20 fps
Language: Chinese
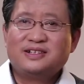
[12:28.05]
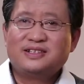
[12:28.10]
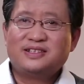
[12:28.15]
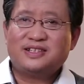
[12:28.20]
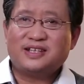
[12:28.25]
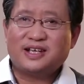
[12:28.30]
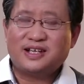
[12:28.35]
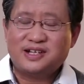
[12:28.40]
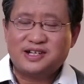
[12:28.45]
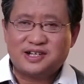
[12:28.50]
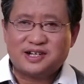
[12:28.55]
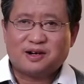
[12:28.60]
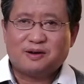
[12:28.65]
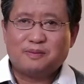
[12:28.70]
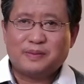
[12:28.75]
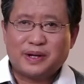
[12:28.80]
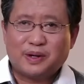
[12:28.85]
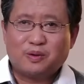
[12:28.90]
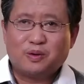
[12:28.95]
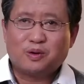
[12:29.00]
减少
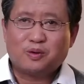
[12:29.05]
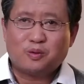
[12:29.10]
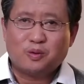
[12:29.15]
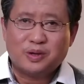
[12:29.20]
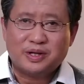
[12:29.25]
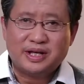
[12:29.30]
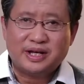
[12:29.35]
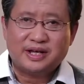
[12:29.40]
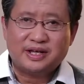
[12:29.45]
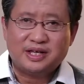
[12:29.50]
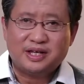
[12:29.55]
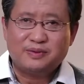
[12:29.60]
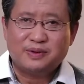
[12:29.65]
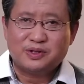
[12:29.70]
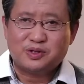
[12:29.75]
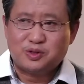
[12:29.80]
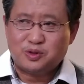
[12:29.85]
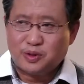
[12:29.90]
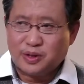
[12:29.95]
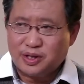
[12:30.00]
美国国内因
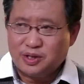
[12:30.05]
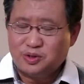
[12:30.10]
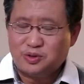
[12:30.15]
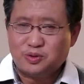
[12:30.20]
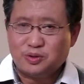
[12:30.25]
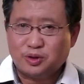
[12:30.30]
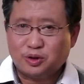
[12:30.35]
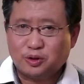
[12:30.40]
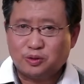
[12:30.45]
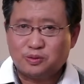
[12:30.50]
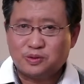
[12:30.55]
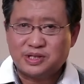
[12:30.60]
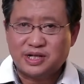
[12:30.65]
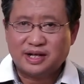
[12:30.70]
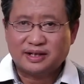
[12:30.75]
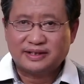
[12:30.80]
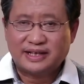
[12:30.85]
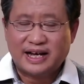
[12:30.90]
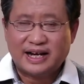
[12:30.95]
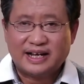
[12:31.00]
为选举通
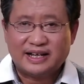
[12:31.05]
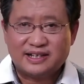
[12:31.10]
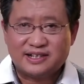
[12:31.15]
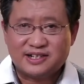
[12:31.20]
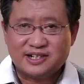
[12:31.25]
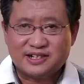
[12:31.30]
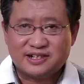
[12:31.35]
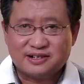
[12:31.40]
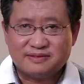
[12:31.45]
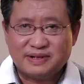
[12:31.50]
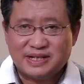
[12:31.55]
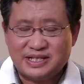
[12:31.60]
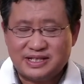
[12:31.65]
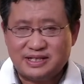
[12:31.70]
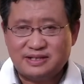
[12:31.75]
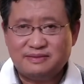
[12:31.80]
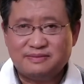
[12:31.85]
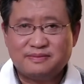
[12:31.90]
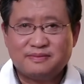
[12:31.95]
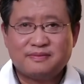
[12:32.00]
胀带来的政治危
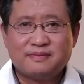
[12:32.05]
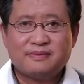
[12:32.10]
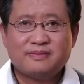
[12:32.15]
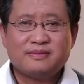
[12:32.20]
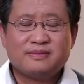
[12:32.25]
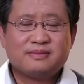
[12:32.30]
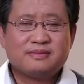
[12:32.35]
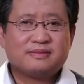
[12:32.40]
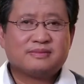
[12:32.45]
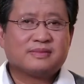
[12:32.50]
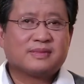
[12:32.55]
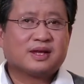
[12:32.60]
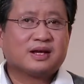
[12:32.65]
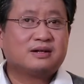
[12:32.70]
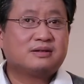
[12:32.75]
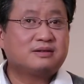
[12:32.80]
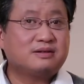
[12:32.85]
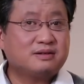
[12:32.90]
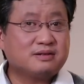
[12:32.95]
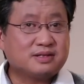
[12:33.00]
机。
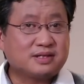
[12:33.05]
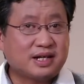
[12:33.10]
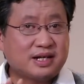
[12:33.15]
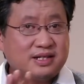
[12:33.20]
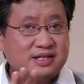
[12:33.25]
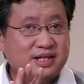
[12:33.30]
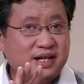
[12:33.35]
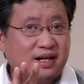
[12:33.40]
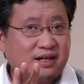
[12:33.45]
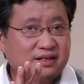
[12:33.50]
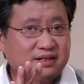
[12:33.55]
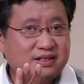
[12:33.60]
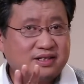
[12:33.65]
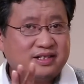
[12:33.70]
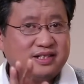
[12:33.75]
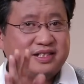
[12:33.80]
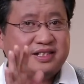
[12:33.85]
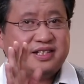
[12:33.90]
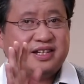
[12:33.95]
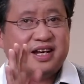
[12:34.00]
这三项
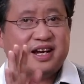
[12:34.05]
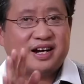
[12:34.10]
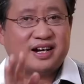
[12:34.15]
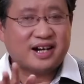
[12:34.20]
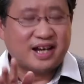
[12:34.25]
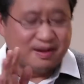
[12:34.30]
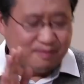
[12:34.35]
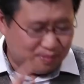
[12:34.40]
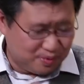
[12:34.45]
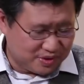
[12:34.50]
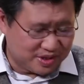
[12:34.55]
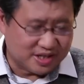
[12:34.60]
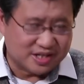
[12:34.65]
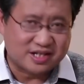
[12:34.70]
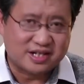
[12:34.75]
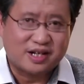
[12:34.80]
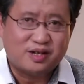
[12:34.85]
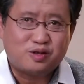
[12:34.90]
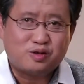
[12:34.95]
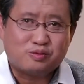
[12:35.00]
显然不是
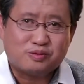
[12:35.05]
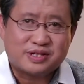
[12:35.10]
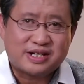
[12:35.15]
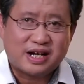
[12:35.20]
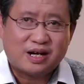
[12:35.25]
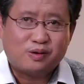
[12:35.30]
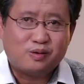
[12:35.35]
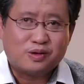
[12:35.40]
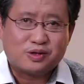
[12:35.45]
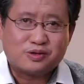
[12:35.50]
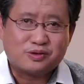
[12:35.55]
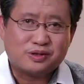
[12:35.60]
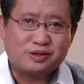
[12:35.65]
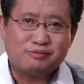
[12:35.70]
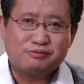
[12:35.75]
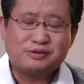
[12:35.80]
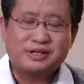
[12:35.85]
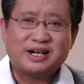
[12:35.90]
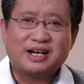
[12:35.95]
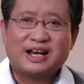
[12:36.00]
身处战火中的
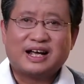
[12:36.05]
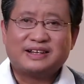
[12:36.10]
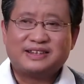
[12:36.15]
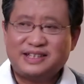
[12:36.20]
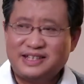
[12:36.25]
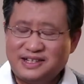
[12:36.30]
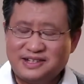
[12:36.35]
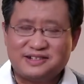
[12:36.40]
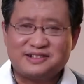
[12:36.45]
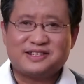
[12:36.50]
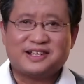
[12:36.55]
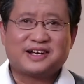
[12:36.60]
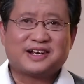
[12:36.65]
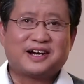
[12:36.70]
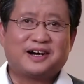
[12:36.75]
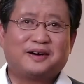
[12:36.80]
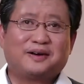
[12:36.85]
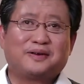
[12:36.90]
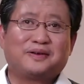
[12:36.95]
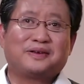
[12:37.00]
乌克兰第一时间
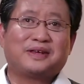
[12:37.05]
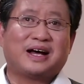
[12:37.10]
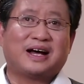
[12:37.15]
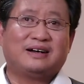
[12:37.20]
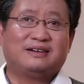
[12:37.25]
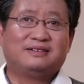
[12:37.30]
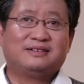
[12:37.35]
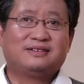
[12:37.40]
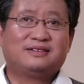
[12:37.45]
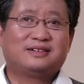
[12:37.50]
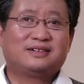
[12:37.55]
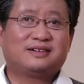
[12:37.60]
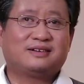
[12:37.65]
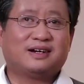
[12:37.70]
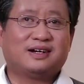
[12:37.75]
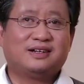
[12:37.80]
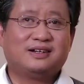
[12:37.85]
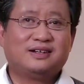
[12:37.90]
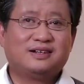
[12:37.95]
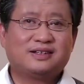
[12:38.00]
考虑的。是
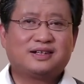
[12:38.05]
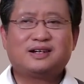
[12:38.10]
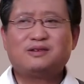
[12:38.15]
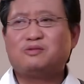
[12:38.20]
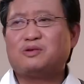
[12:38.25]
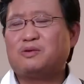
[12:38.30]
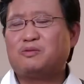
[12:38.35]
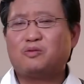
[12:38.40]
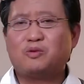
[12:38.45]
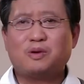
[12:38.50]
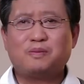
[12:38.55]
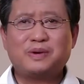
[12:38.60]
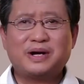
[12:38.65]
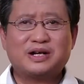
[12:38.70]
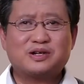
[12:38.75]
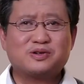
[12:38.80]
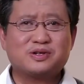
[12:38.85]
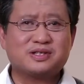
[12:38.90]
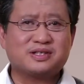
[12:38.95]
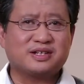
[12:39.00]
吧？当然，我我不
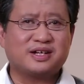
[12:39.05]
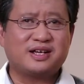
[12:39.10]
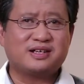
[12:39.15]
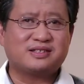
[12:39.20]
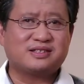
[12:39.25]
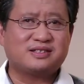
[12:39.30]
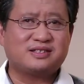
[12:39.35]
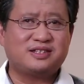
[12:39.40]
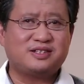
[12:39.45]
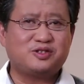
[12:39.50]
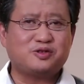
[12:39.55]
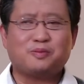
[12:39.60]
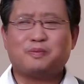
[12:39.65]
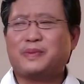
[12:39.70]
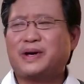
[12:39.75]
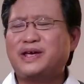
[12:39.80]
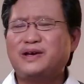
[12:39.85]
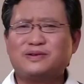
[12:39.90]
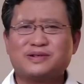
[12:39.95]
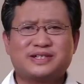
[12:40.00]
敢说泽连斯基就
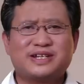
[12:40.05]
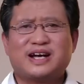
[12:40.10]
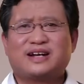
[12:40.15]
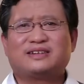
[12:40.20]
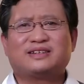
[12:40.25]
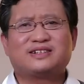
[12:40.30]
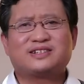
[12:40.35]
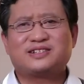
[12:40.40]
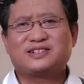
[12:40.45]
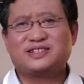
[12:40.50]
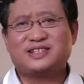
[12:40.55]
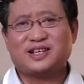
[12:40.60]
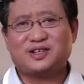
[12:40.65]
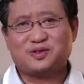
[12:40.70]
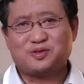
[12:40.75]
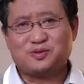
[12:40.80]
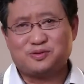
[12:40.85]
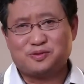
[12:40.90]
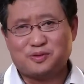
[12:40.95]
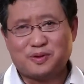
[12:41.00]
没有这样的世界
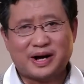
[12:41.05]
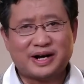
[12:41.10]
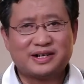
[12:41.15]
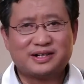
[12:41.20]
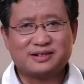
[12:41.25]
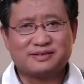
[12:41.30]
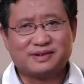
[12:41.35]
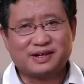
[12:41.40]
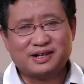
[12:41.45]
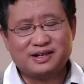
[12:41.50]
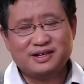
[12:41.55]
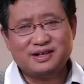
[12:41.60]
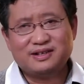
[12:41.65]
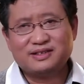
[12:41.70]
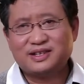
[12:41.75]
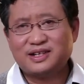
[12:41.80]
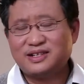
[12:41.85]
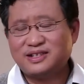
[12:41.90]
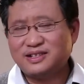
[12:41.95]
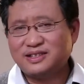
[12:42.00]
胸怀，是吧？
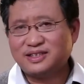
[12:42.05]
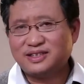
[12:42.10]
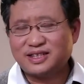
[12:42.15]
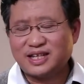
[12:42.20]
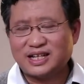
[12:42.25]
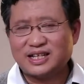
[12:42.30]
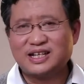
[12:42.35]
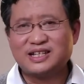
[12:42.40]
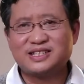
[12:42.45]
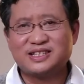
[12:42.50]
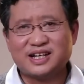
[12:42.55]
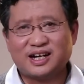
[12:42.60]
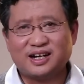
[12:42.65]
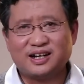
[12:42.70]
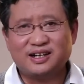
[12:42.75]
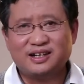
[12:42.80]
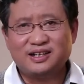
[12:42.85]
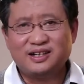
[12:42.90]
但是大家想啊，